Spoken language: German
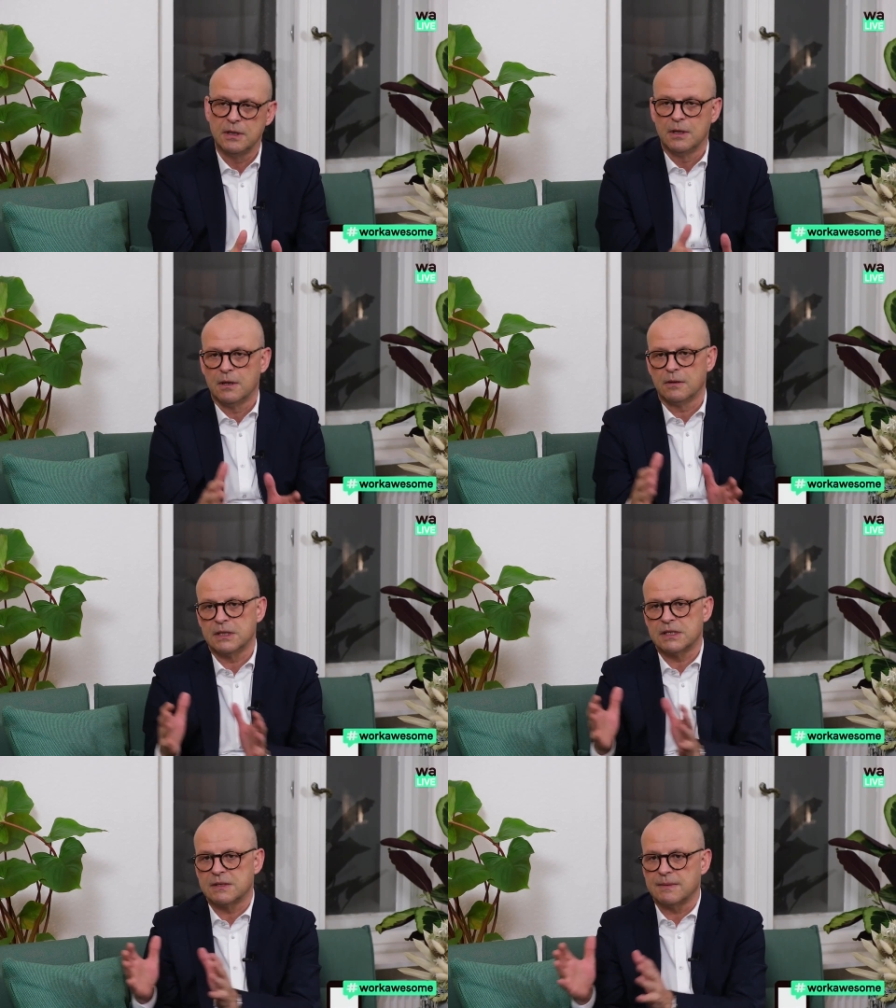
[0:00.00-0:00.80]
Mhm.
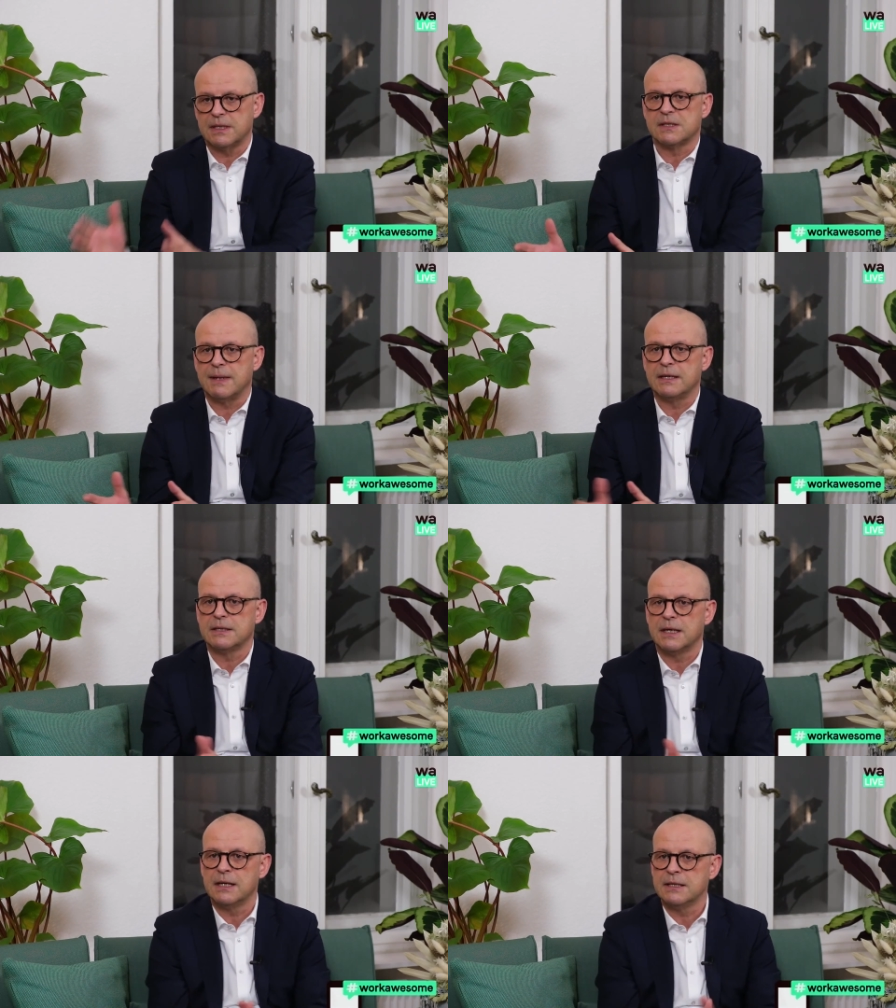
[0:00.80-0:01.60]
Und das, der zweite
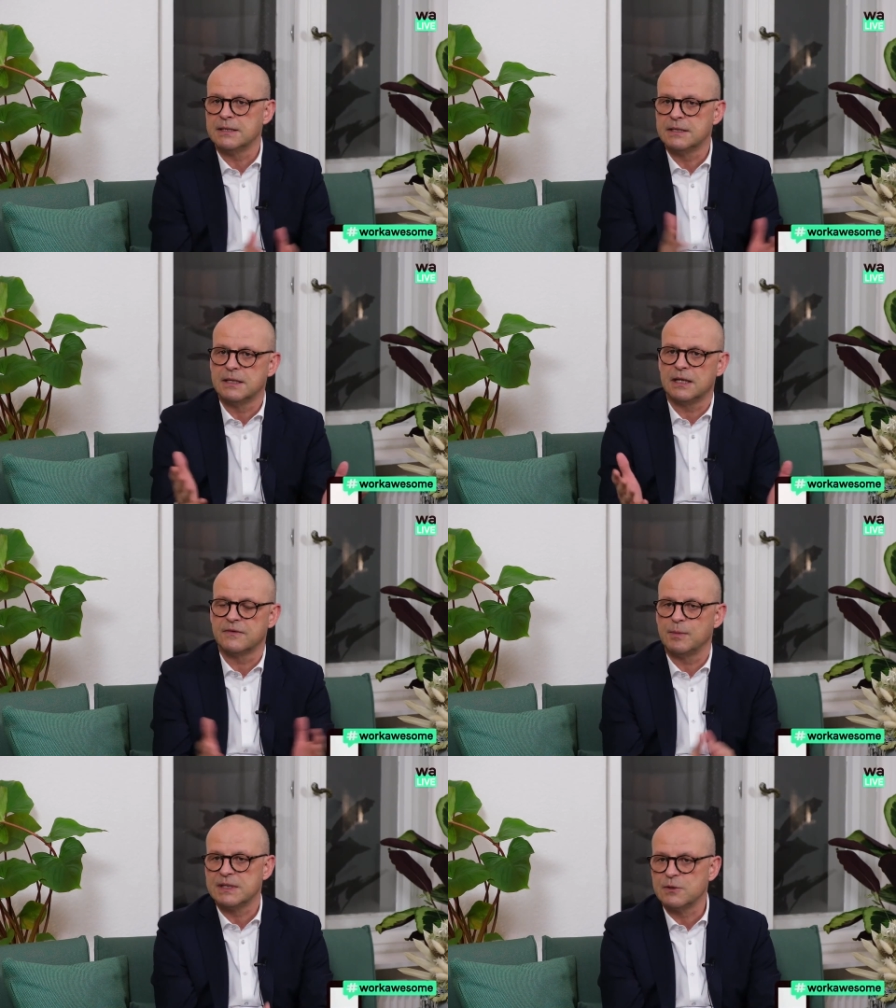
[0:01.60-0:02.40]
Teil ist die
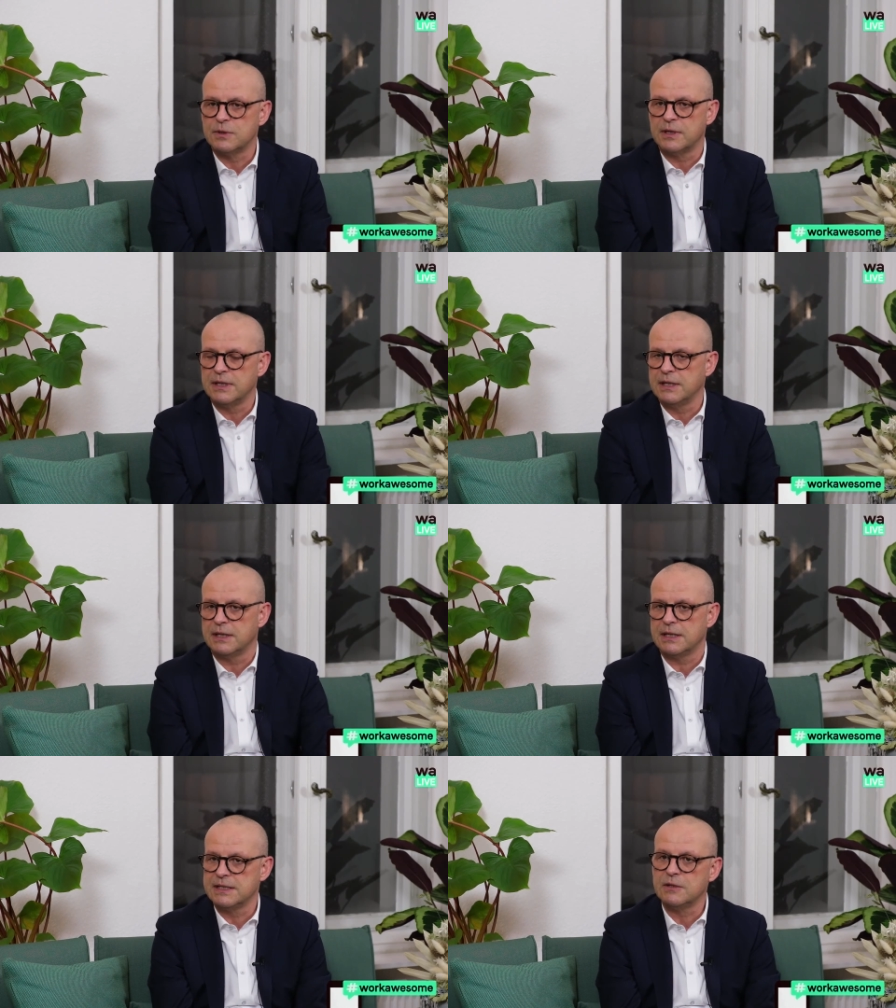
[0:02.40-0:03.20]
Transformation der
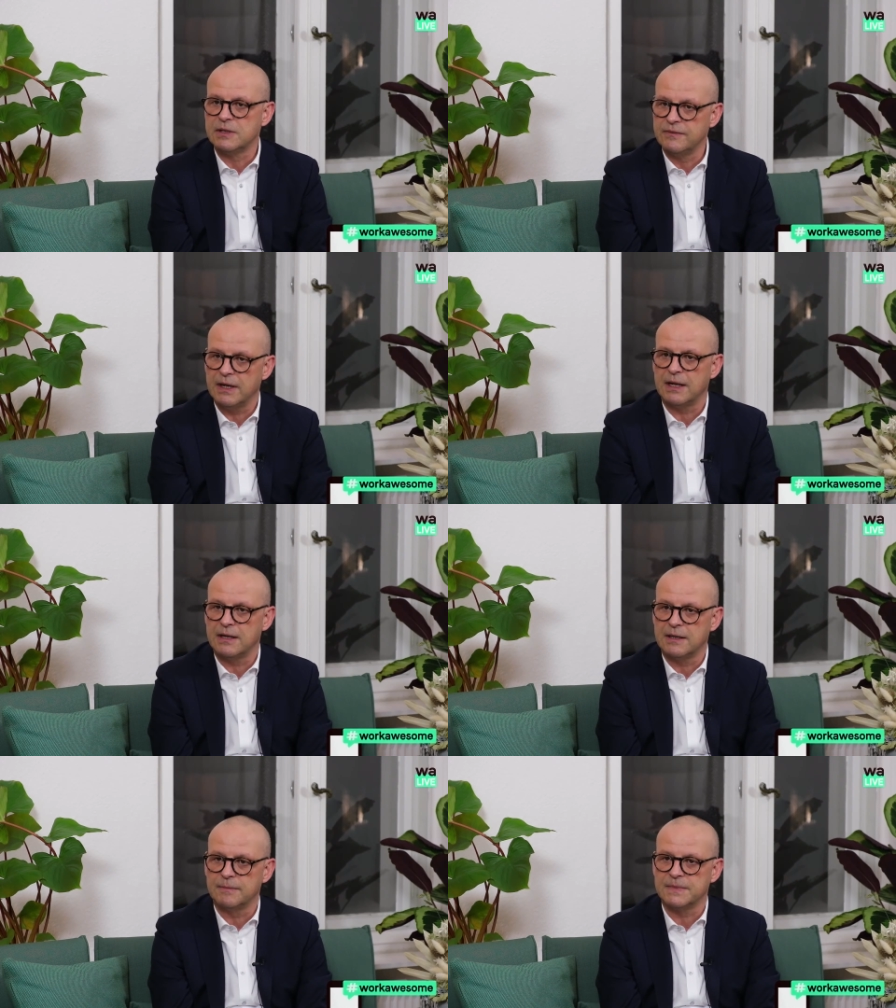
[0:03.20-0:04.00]
Digitalisierung, die wir
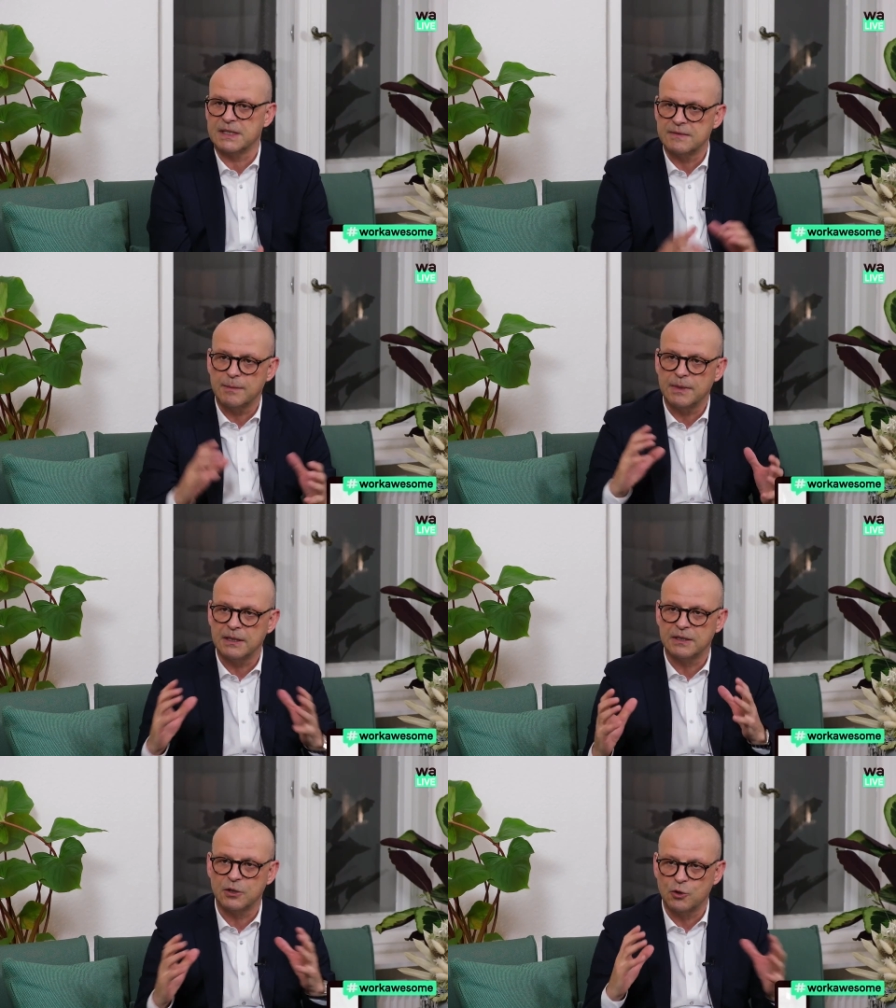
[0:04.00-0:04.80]
alle haben. Das heißt, wir haben
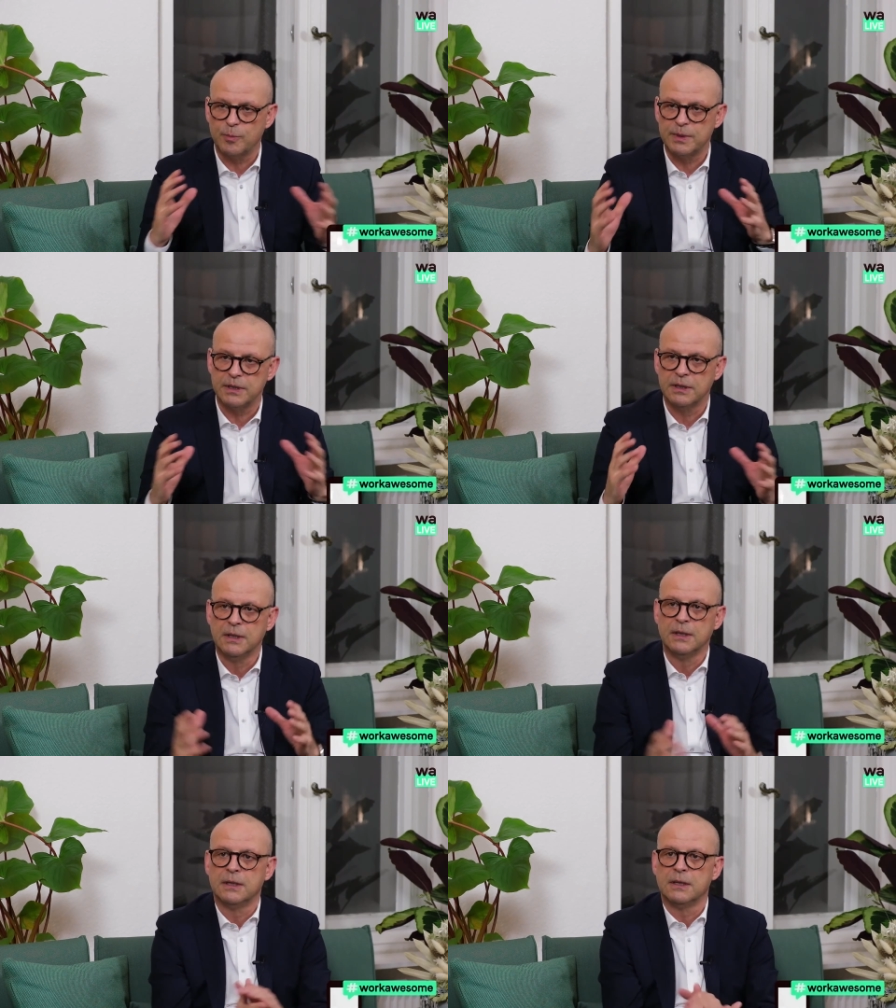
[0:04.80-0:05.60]
eigentlich eine doppelte
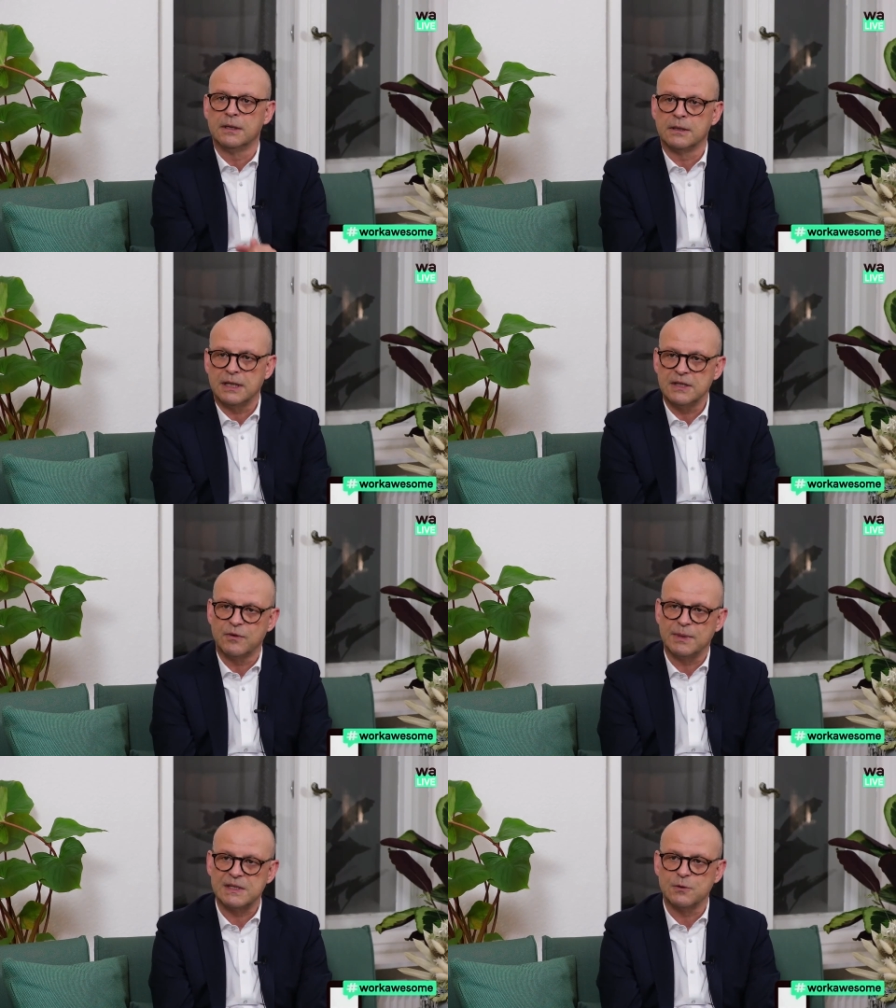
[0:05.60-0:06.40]
äh,
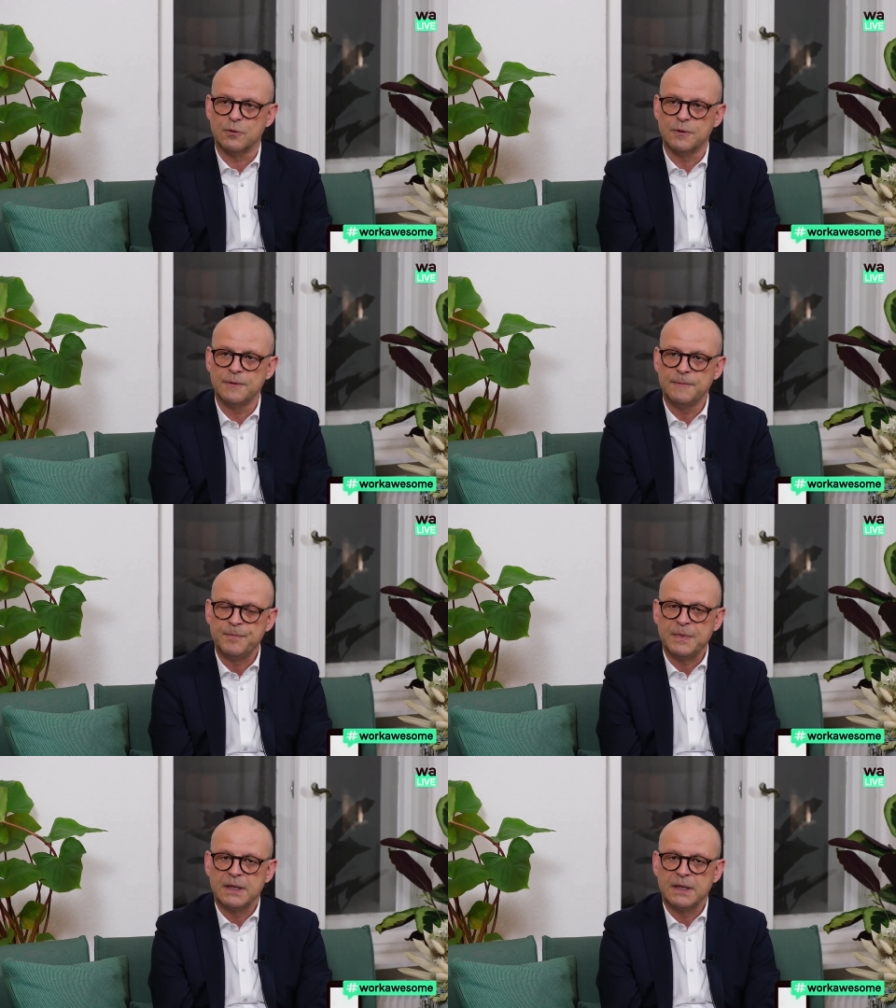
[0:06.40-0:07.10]
Transformation.